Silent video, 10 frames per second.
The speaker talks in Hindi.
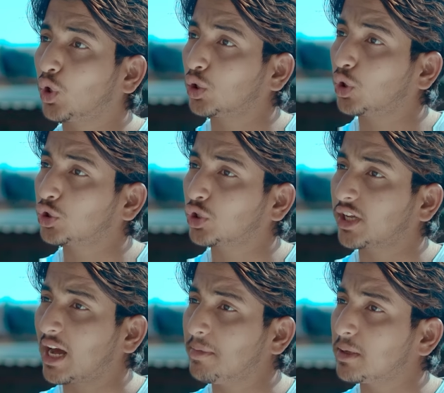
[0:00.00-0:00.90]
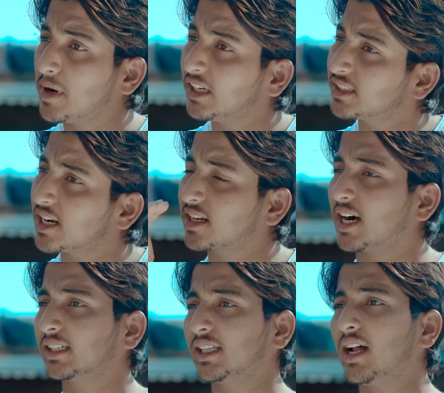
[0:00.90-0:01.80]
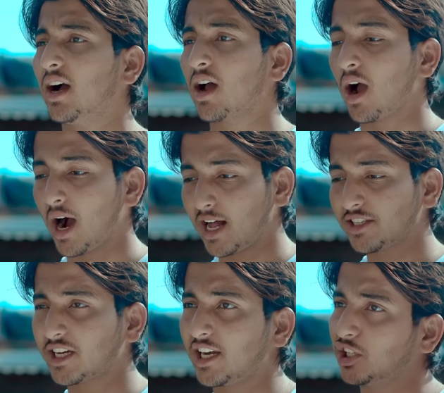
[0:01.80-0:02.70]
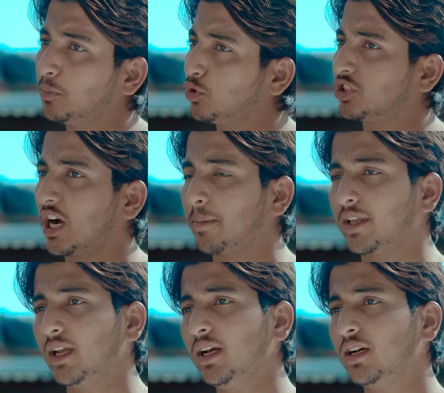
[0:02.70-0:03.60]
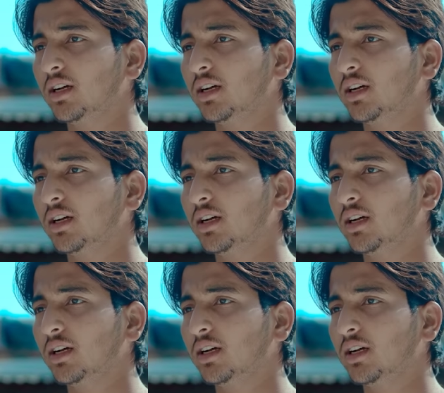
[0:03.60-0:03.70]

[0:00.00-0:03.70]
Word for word: 100-200 ग्राम दिमाग सरक गा तेरा हाल चाल ही तो पूछा मैंने